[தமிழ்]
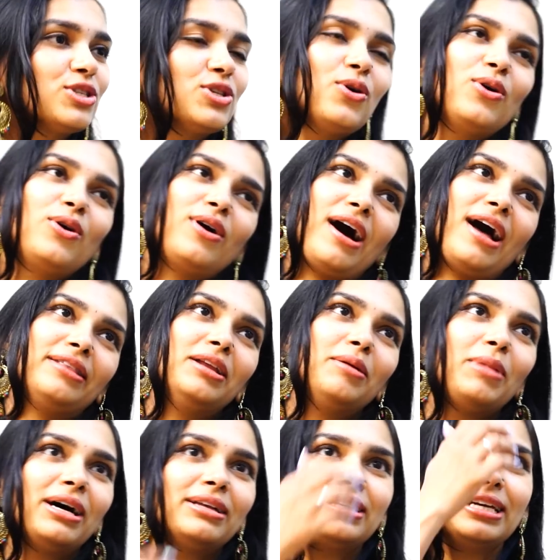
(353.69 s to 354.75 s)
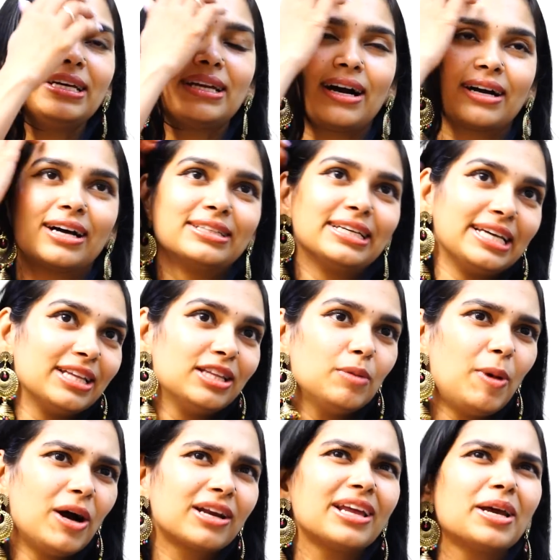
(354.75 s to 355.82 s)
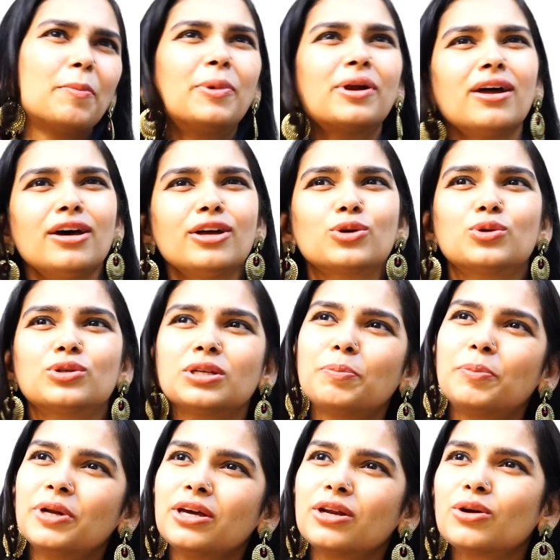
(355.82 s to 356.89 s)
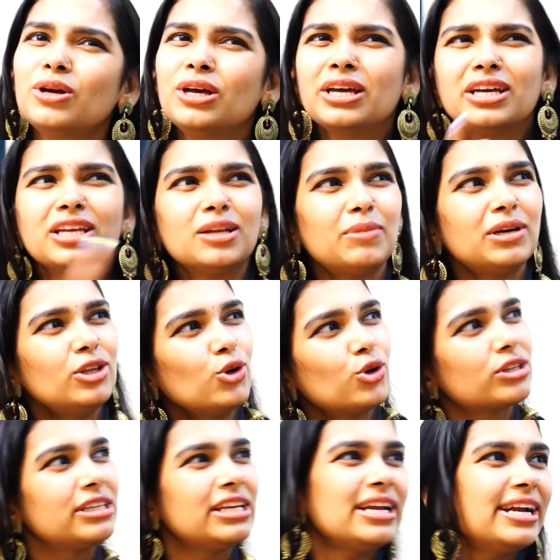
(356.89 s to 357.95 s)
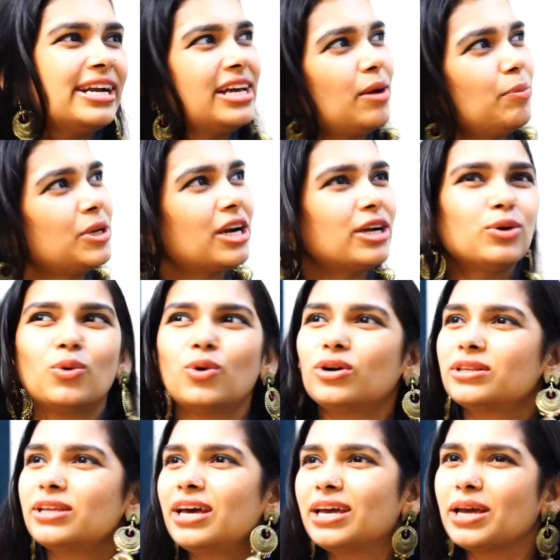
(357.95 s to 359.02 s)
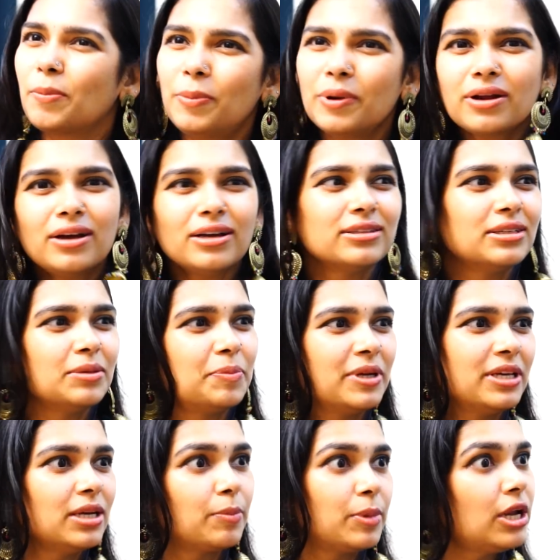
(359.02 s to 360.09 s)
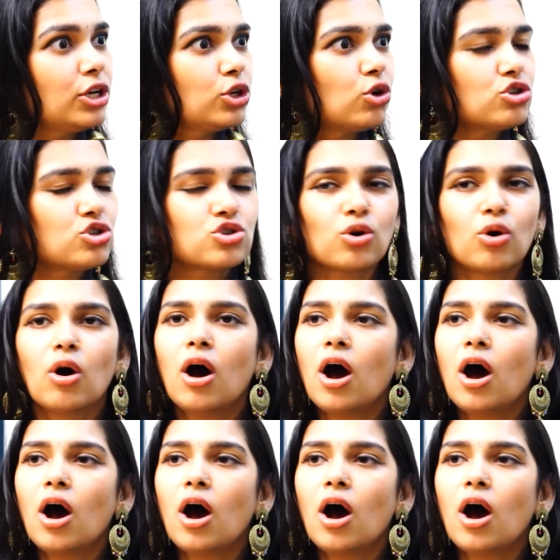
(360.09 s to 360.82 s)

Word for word: ஸோ அந்த மாதிரி நாங்கள் அதை எதிர்பார்க்கல எப்படா இருக்கும் இது இப்படி இருக்கு இந்த மாதிரி ஒரு திரீடியாக பின்னாடி ஓடுது எப்படா இது இப்படி எப்படிலாம் யோசிச்சோம்